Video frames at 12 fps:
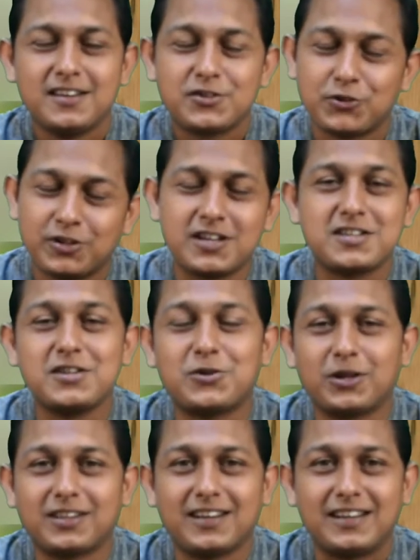সন্ন্যাসীর
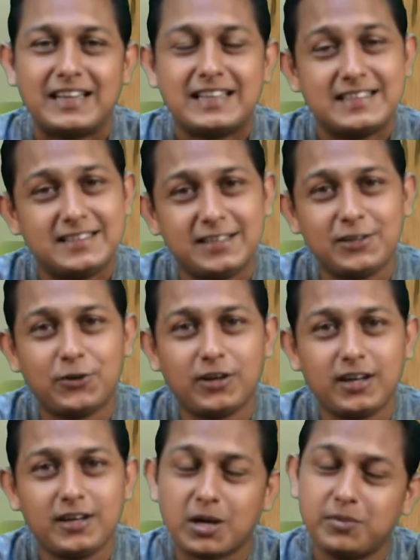কথা যিনি
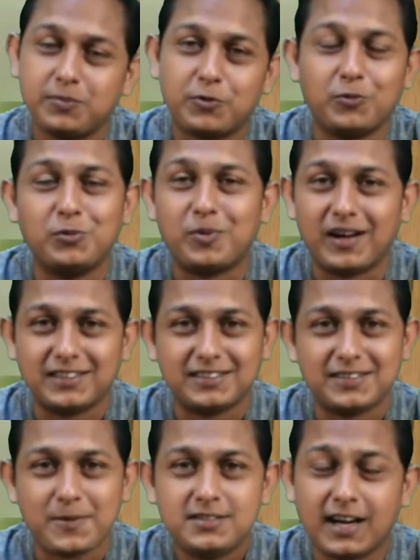হলেন স্বামী প্রভুপাত
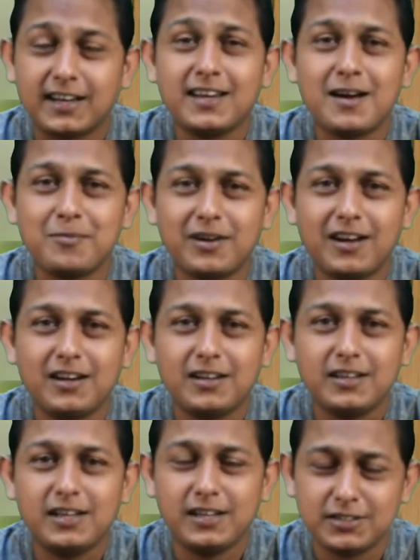যাকে আমরা
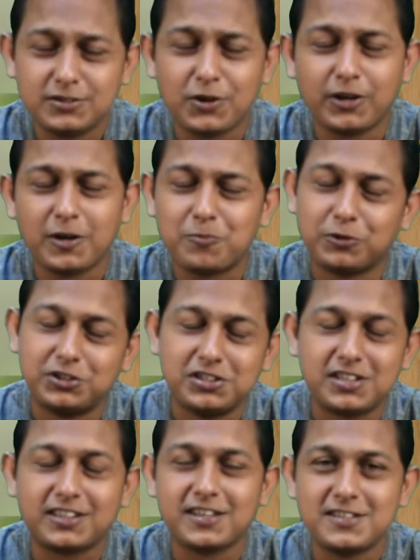ইসকনের
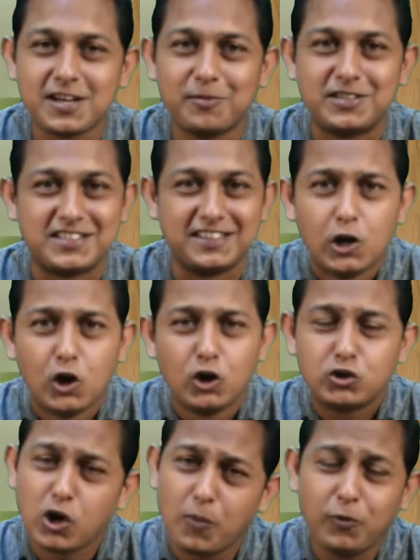প্রতিষ্ঠাতা হিসাবে চিনি
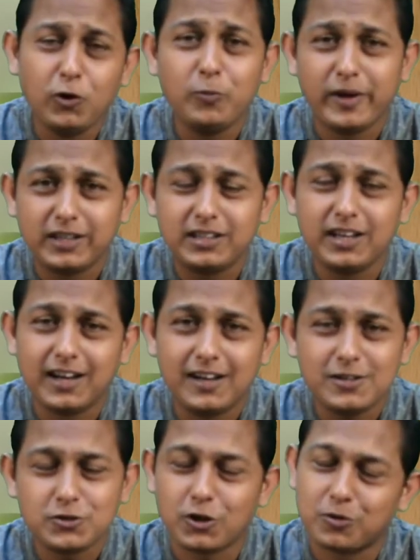সফল ব্যক্তিরা
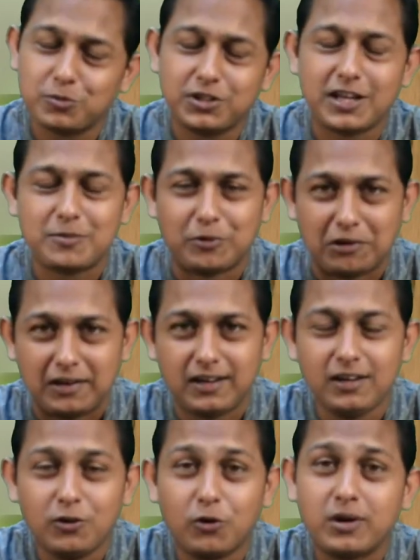সর্বদাই
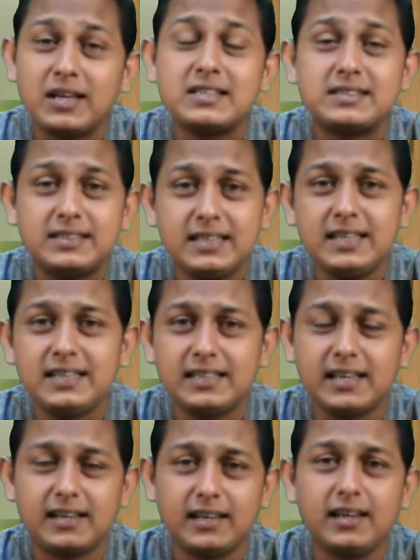বলেন লক্ষ্যে স্থির
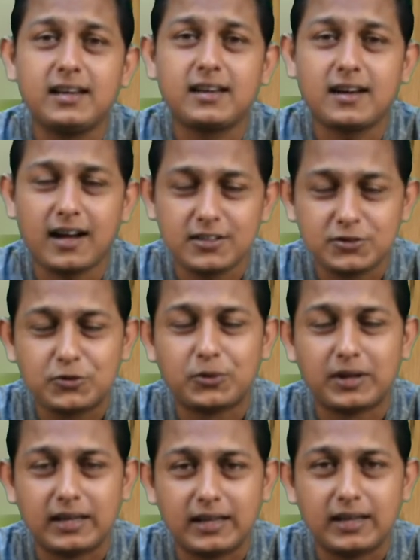থেকে কাজ
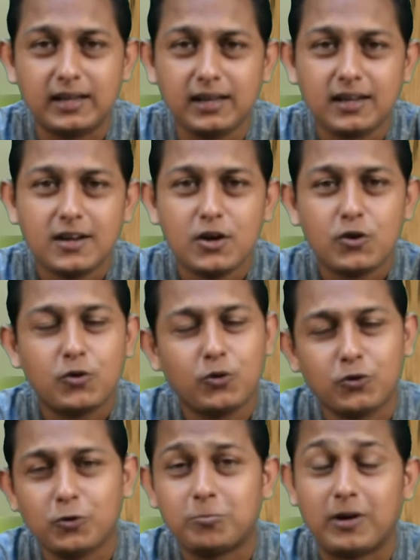করে গেলে
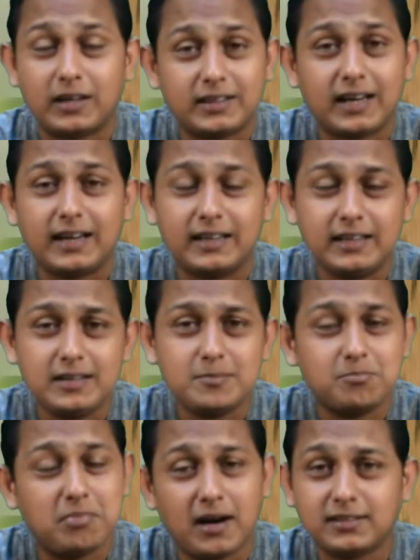কোনো বাধাই
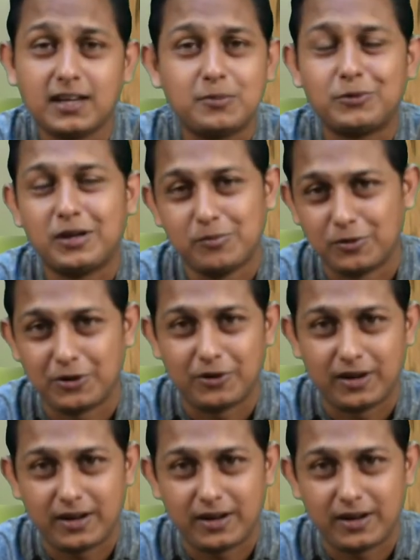বাধা বলে মনে হয়